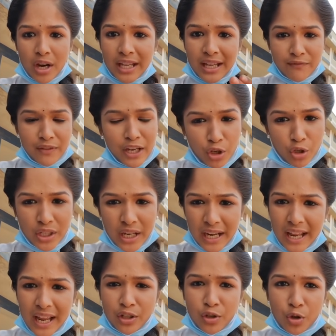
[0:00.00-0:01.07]
అని వీడియో
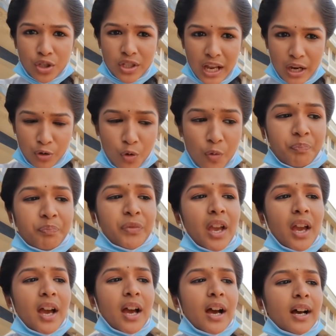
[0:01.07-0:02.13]
చేయడానికి వచ్చాను
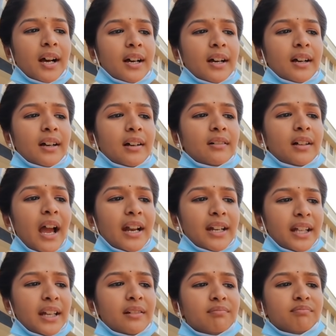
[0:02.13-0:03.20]

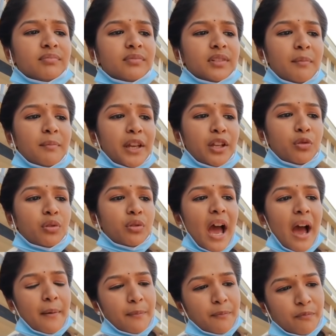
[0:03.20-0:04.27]
అంటే మీరు
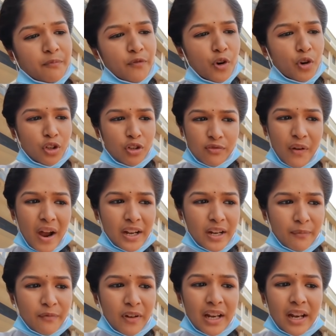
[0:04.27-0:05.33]
నా ఫొటోస్
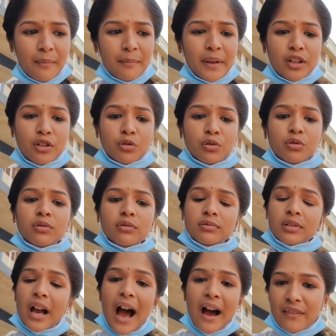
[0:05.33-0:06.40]
వాడడం వల్ల మీకు
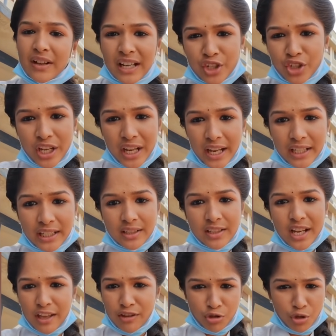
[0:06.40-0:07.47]
కావాలని చేయ
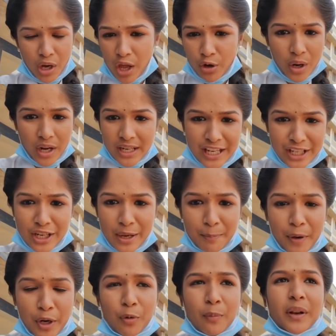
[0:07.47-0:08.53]
చేస్తున్నారు అని నేను
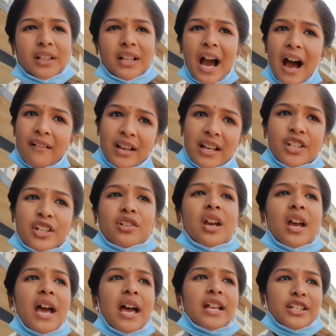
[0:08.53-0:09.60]
చెప్పను బట్ కావాలని
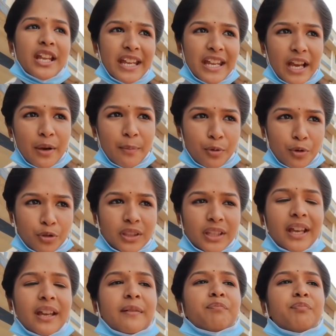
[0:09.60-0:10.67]
చేయకపోతే